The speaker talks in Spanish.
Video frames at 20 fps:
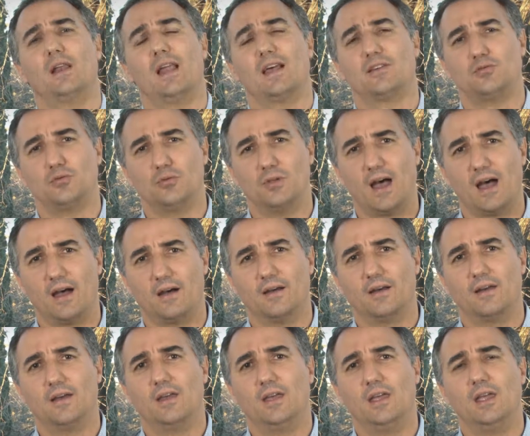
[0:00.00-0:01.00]
de la ciudad,
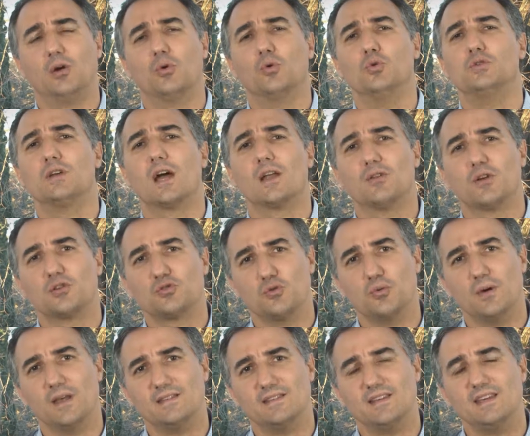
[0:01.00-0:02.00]
escuchando a
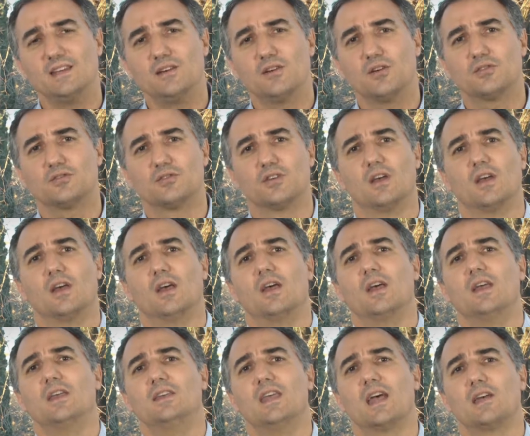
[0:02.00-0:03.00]
sus vecinos
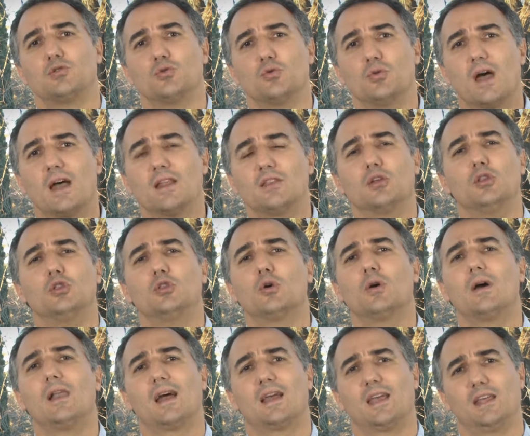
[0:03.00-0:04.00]
y ayudando en
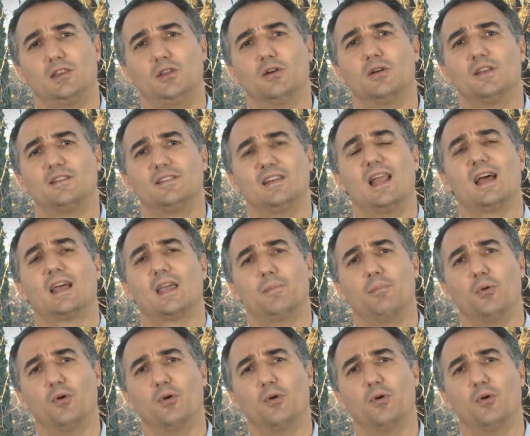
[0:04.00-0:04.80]
todas las gestiones en las que